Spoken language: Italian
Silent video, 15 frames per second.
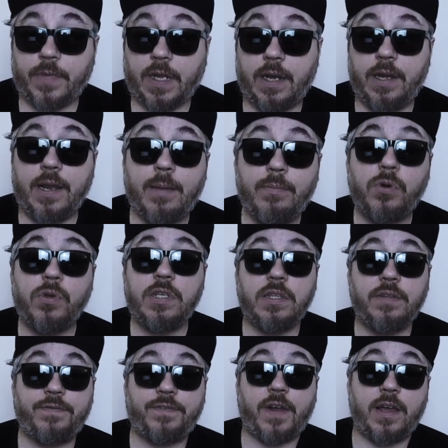La moglie
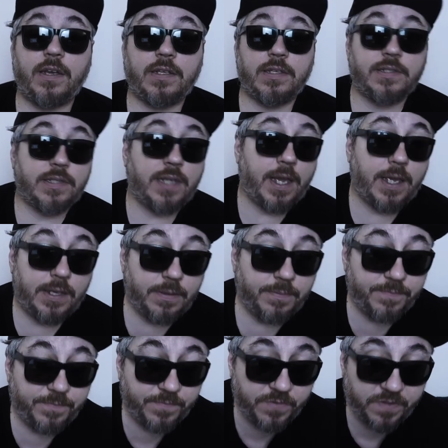di Frankenstein,
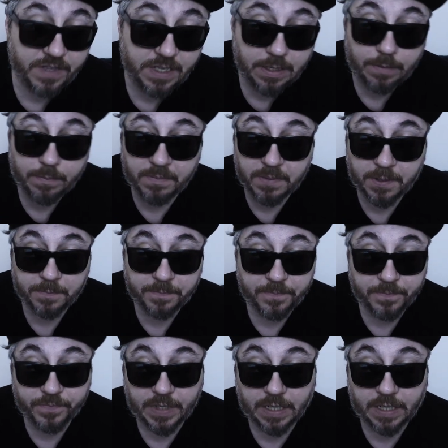film